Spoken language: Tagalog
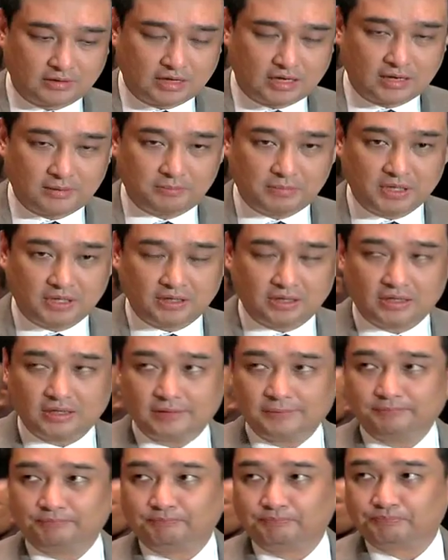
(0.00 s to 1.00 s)
habang
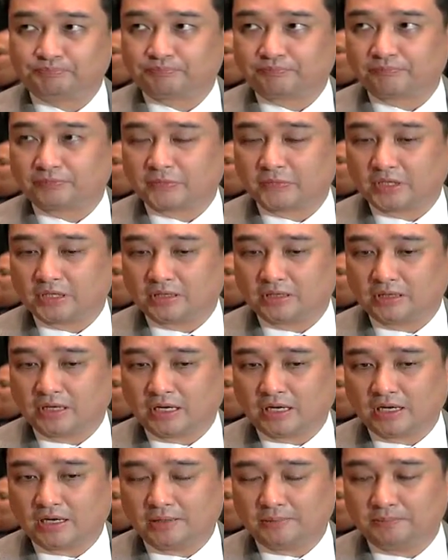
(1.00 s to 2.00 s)

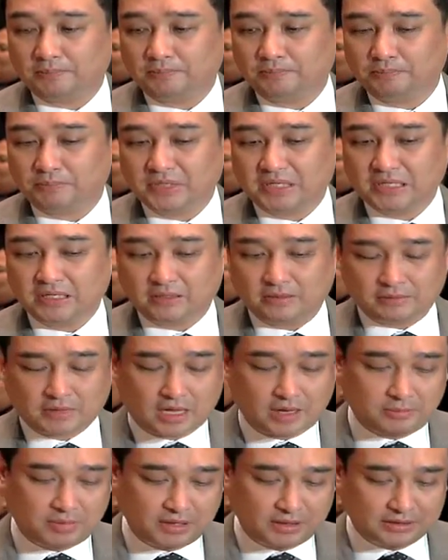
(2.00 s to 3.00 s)
um, bini,
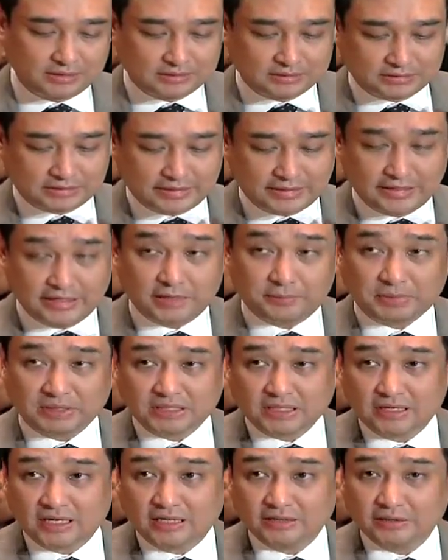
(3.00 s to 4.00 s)
habang
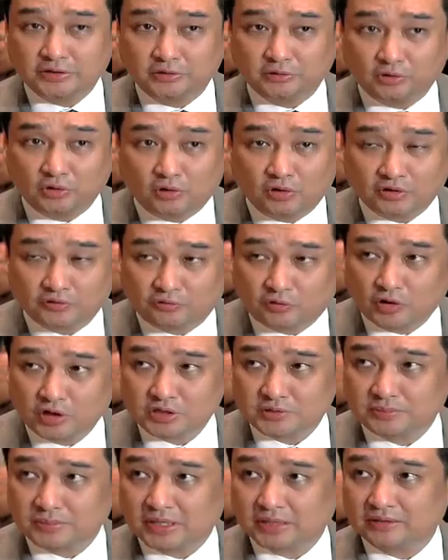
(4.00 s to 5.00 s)
hinihigpitan natin yung law
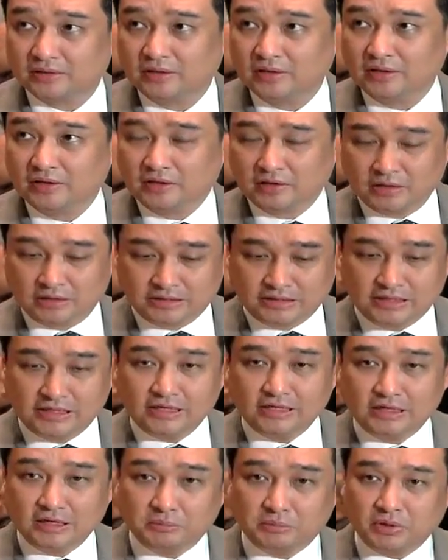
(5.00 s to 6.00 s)
enforcement,
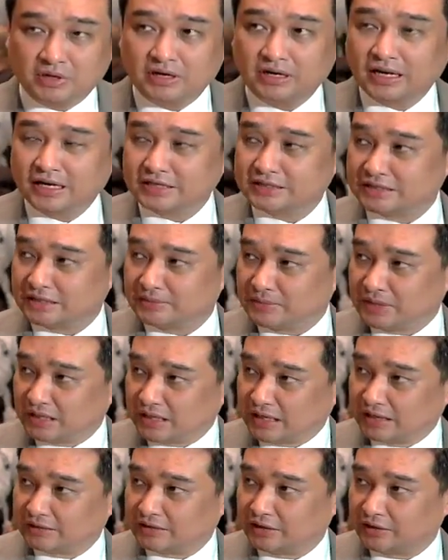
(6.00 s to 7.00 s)
nililiberalize naman
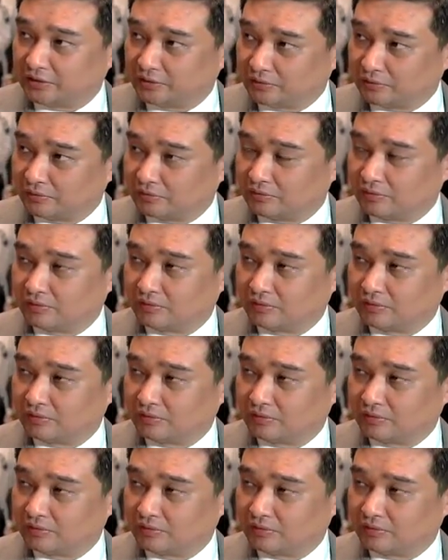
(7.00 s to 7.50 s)
natin yung